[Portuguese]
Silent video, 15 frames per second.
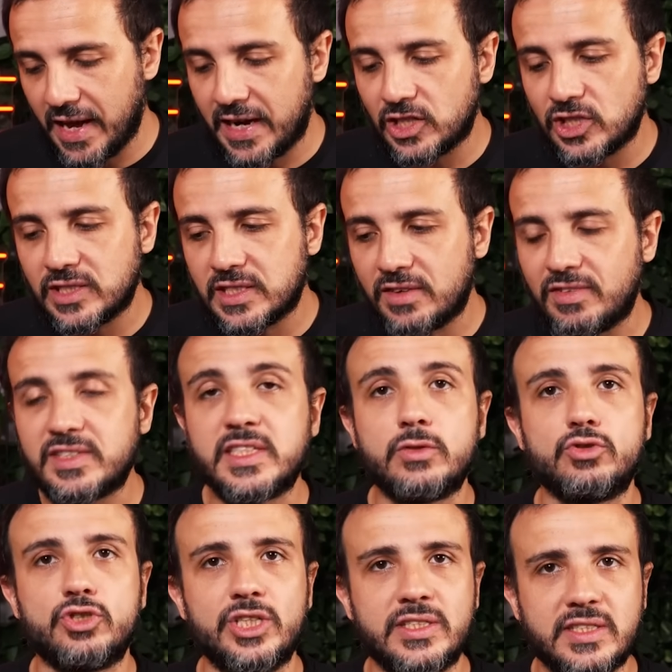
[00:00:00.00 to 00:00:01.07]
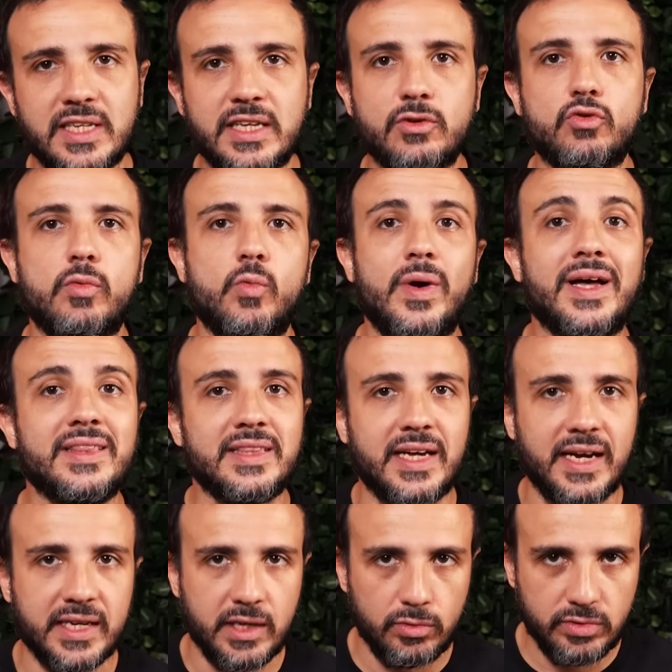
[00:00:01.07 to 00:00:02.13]
ela já estava sendo gestada como um
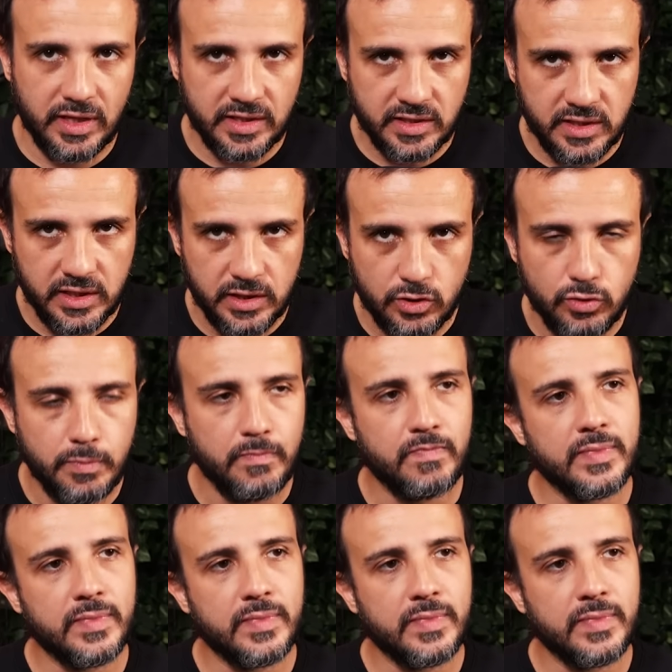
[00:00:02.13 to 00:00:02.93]
ataque ao Tarcísio,